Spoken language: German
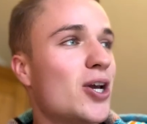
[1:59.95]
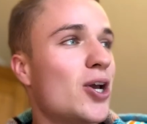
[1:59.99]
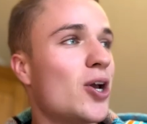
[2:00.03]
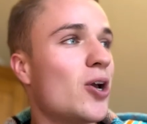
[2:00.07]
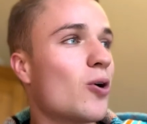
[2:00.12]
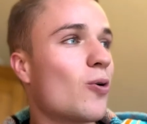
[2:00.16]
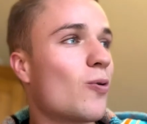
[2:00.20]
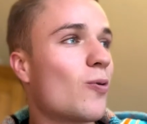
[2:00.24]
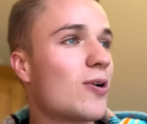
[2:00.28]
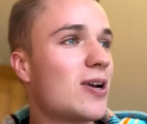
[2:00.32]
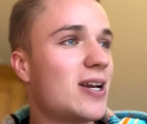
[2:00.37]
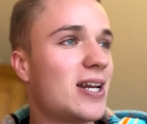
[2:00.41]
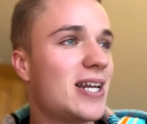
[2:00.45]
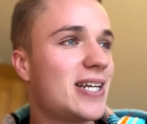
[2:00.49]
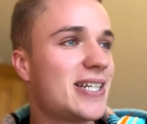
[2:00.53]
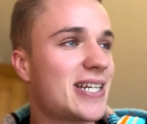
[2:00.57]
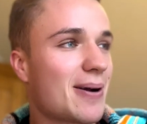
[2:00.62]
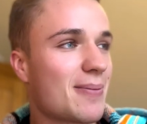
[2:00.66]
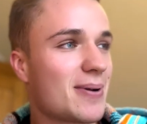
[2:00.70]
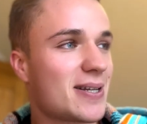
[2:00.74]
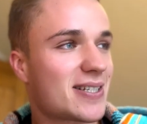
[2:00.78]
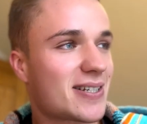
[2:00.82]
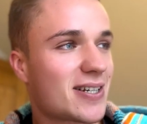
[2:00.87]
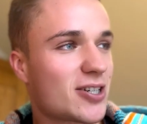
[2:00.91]
Und ich habe
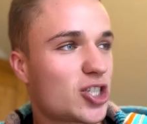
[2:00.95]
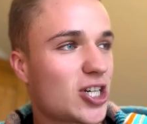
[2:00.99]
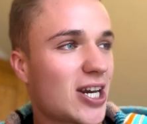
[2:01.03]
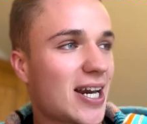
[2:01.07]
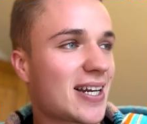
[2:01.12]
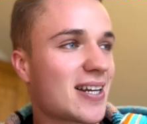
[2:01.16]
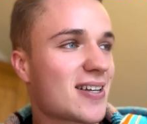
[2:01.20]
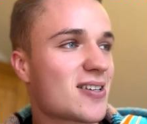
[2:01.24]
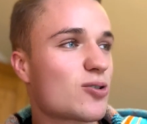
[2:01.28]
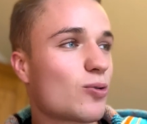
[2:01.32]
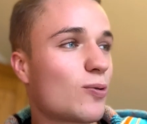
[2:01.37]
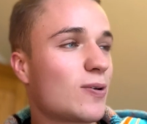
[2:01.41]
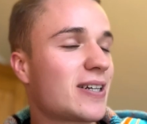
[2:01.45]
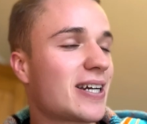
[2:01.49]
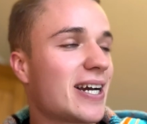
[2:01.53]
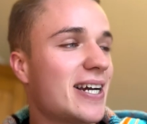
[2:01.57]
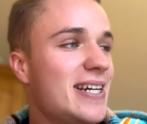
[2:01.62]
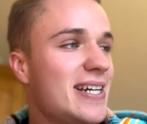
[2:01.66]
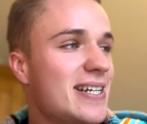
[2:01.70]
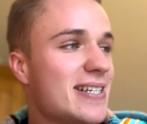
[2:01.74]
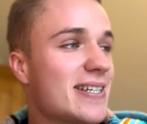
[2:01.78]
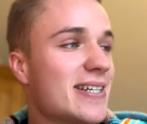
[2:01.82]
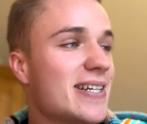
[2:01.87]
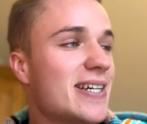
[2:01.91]
jetzt gecheckt, dass es ultra
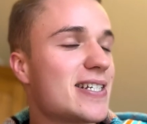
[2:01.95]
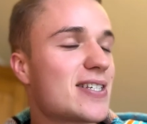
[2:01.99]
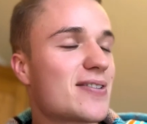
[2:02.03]
easy ist.